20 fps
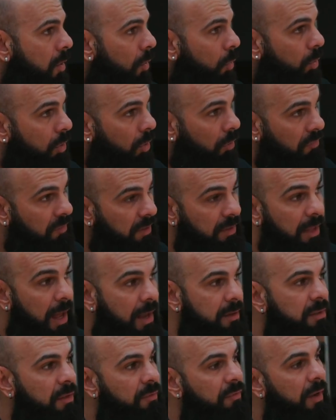O que eu vi
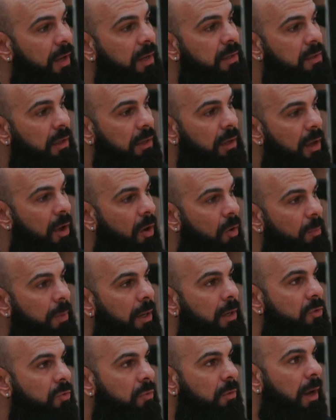dessa vez é que
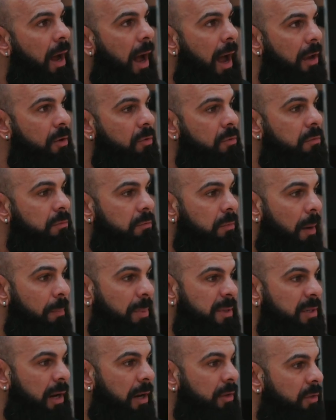realmente o Caio,
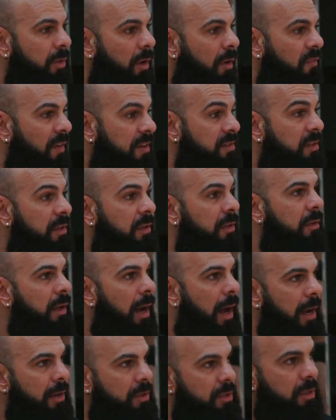apesar de ter uma
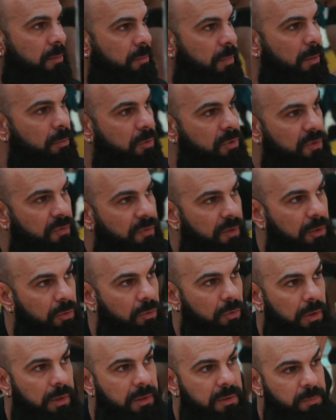facilidade em membros
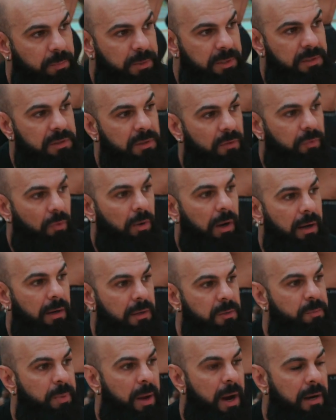inferiores, precisa focar
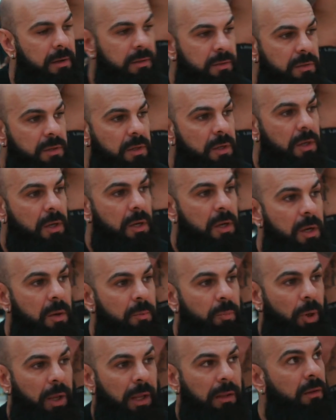nas pernas.
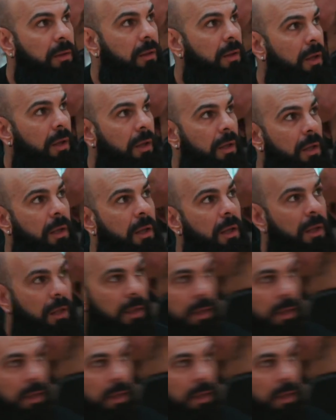Ah!